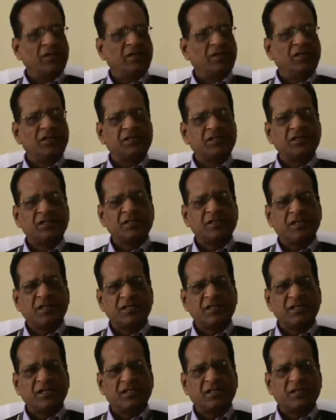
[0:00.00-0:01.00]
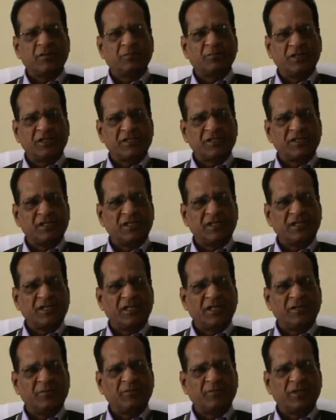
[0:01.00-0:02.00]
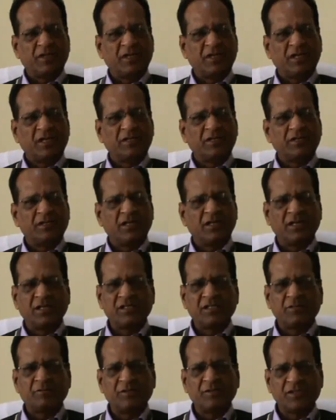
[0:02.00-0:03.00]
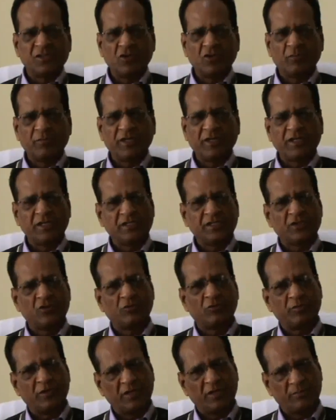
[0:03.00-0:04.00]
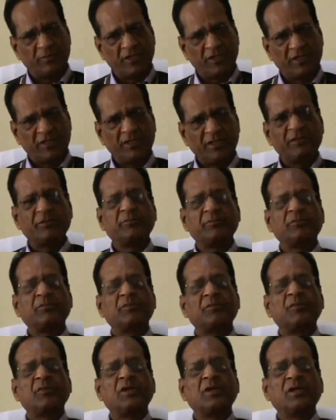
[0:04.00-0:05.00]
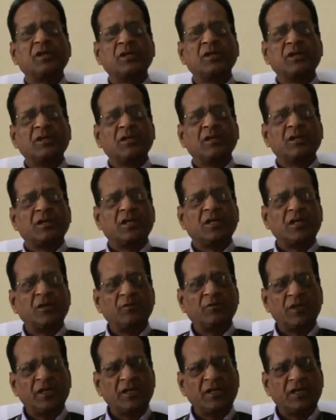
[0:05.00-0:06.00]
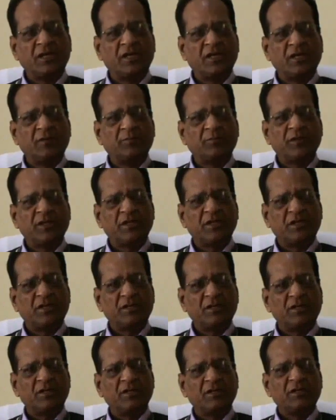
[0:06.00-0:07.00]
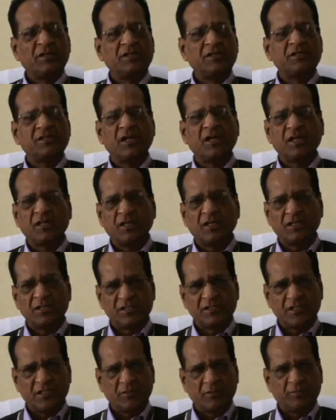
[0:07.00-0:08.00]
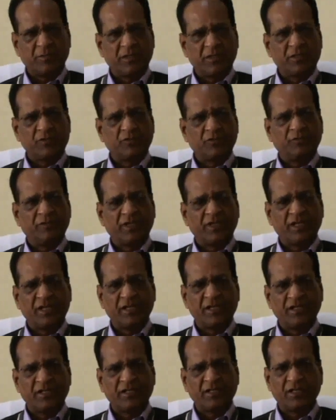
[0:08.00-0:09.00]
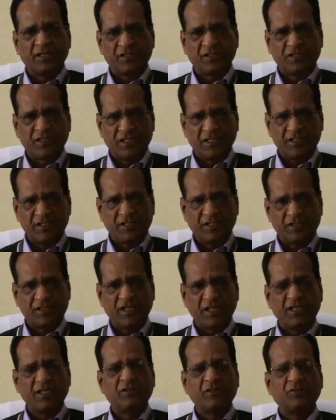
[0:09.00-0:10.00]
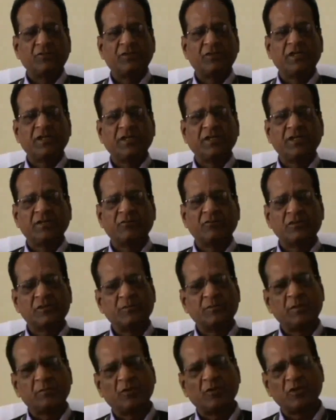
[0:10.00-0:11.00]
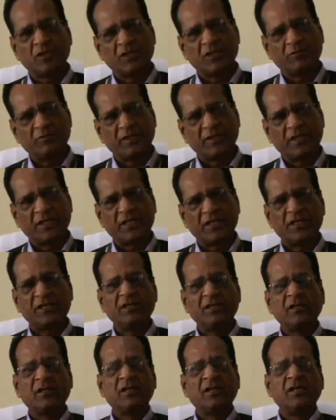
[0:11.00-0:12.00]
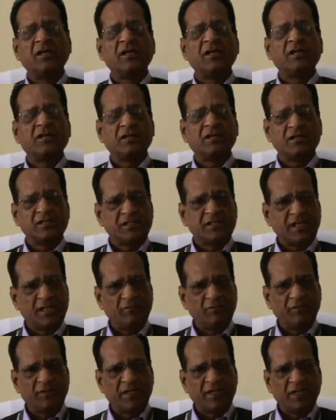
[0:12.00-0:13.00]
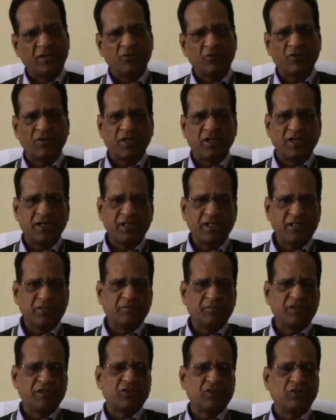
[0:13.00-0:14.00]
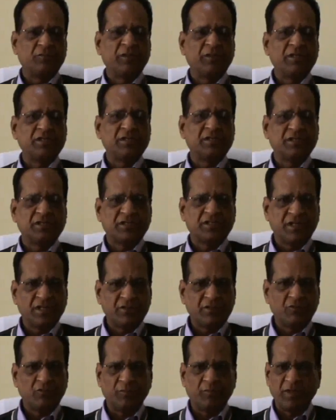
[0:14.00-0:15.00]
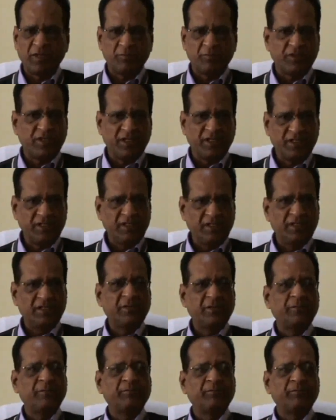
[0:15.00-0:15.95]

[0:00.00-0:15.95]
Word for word: टीचर का जहाँ तक प्रश्न है यहाँ पर अधिकांश विषयों में टीचर उपलब्ध हैं केवल यहाँ पर स्नातक स्तर पर जो विज्ञान की कक्षाएं संचालित हो रही हैं उसमें भौतिक विज्ञान रसायन विज्ञान और गणित विषयों में शिक्षक उपलब्ध नहीं हैं